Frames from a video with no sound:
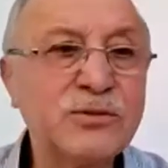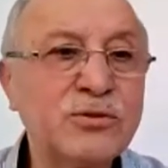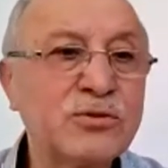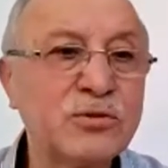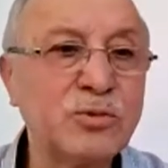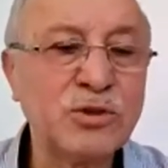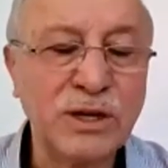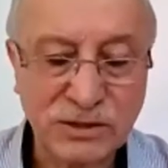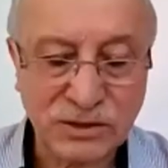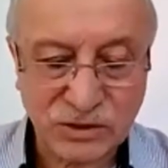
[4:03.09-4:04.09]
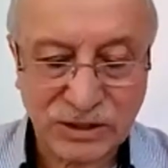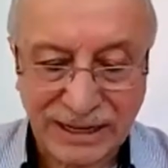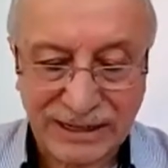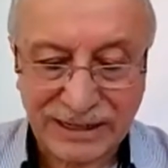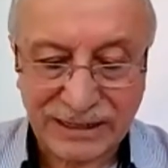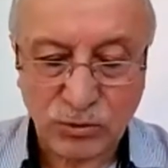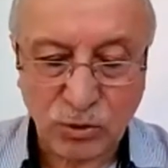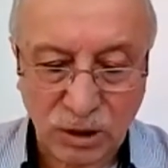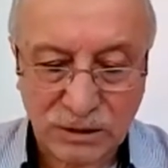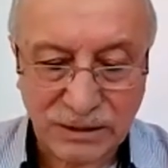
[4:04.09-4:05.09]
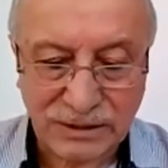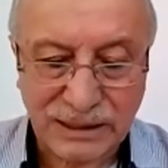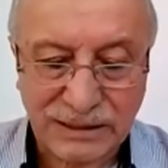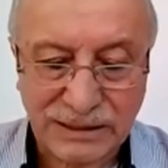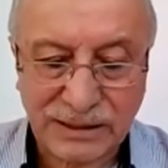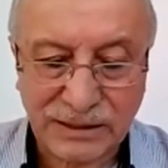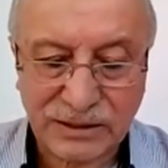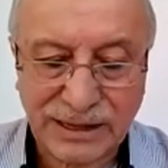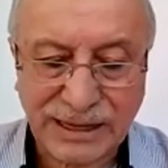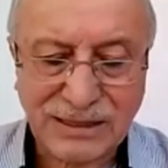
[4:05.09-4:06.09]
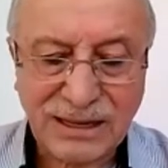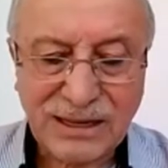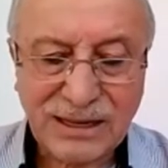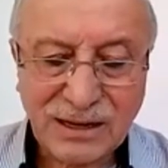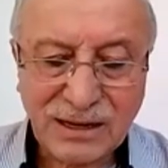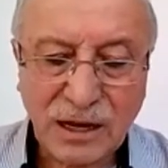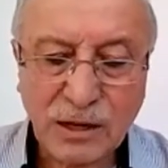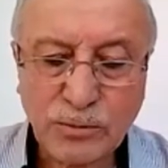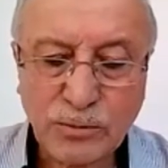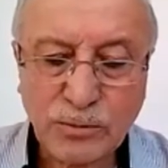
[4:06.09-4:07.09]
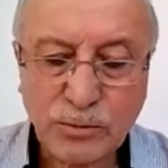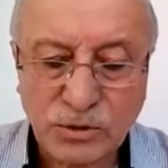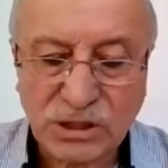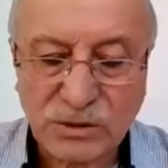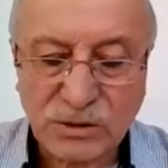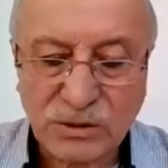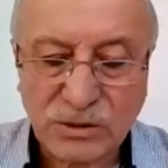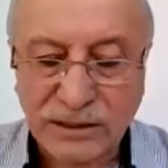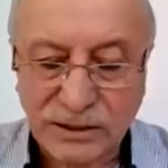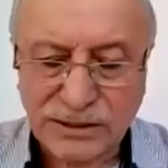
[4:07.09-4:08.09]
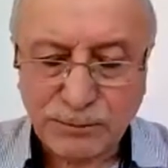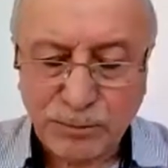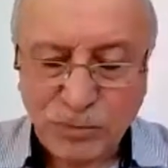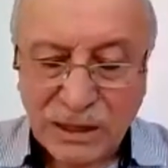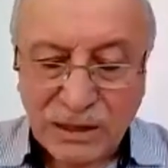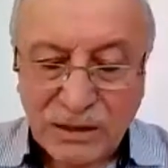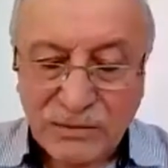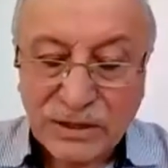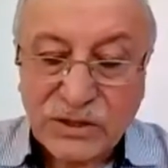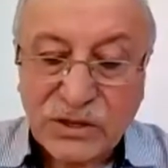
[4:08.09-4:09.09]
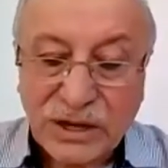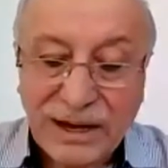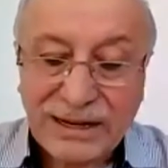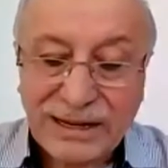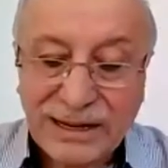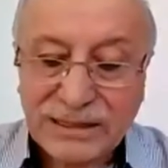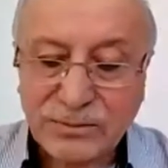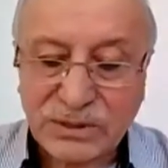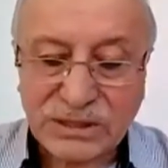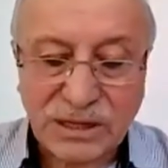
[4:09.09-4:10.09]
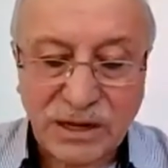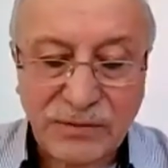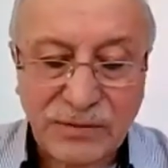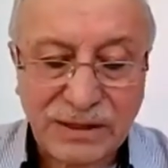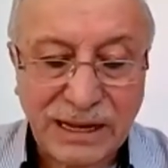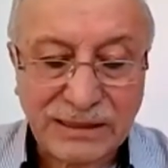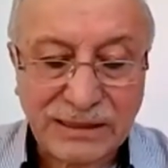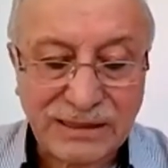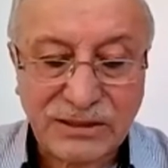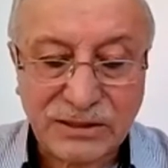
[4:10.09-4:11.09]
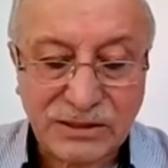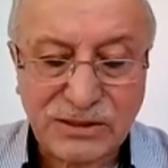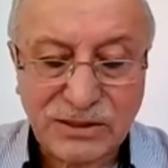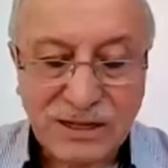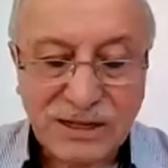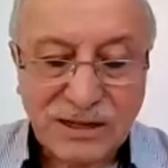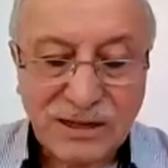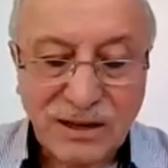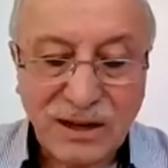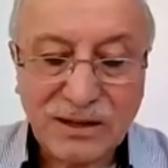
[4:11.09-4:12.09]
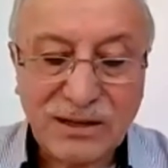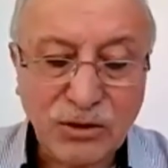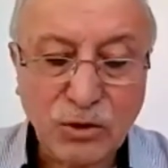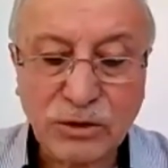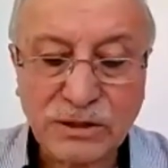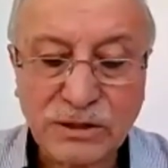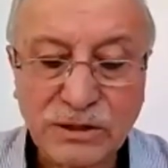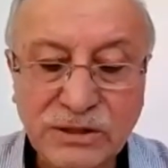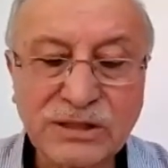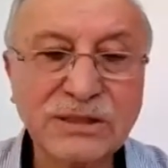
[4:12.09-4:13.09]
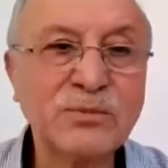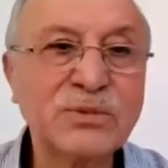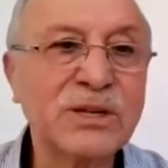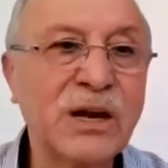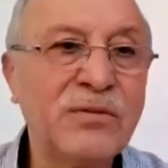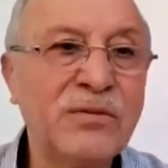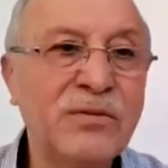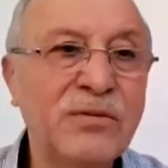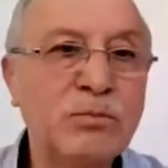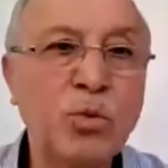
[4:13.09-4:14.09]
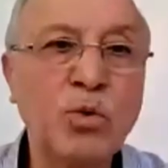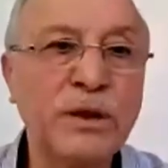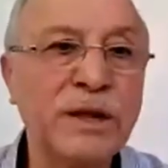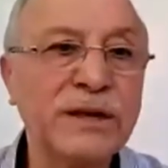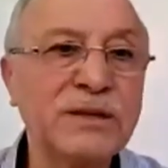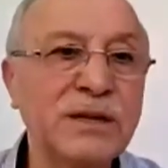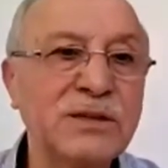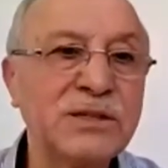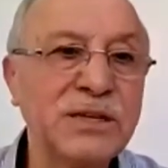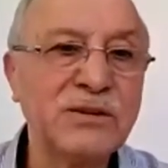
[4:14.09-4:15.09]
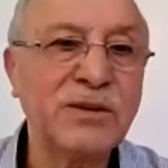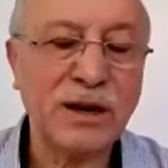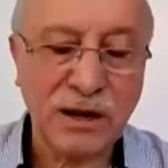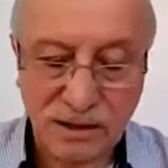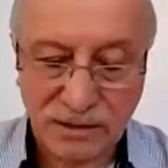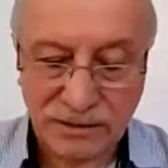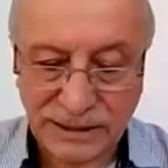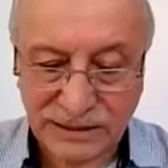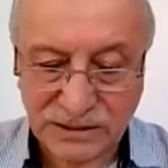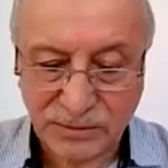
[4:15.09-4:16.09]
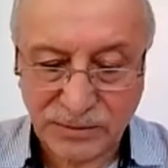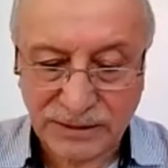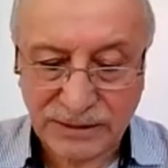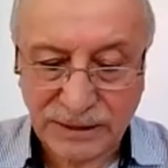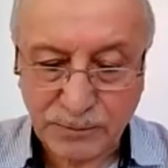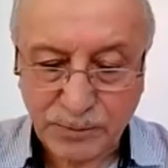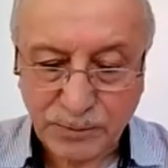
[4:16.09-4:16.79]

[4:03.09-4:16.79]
Uçsuz bucaksız kainatı, o akıl denilen hakikat karpuz gibi eline alır. Ve kainatı misafir eten getirir, akıl odasında misafir eder. Bu kadar genişliği var aklın aynı zamanda.